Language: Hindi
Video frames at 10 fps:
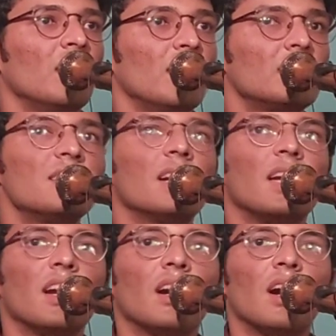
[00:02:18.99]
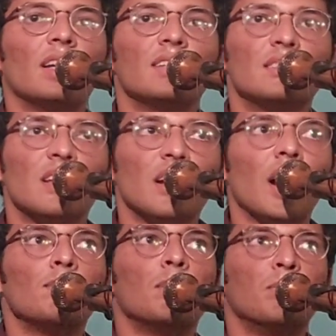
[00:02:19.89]
रत जगह का इस
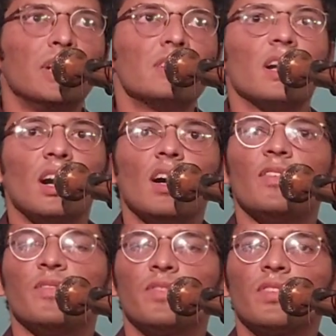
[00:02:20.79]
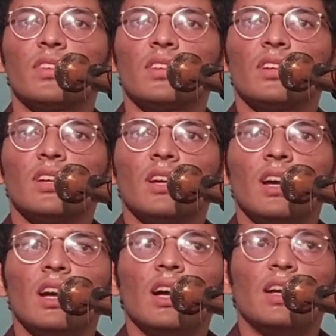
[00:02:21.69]
तराब अपनी
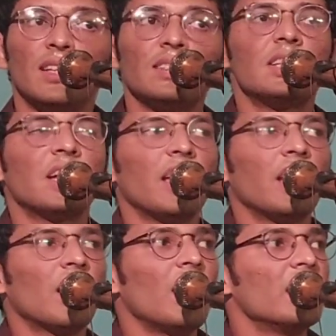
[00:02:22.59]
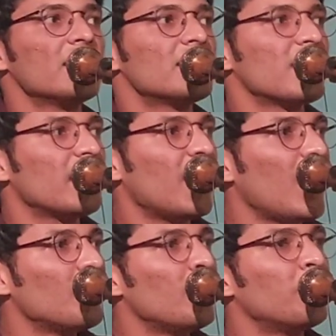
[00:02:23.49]
जगह रत जगह का इस
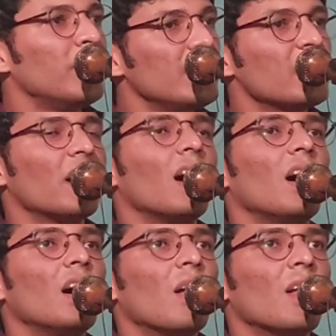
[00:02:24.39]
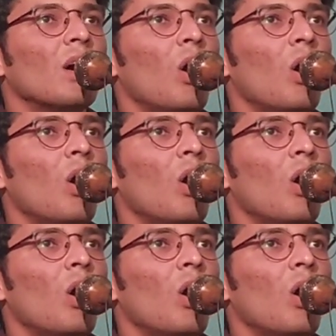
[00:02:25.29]
तराब अपनी जगह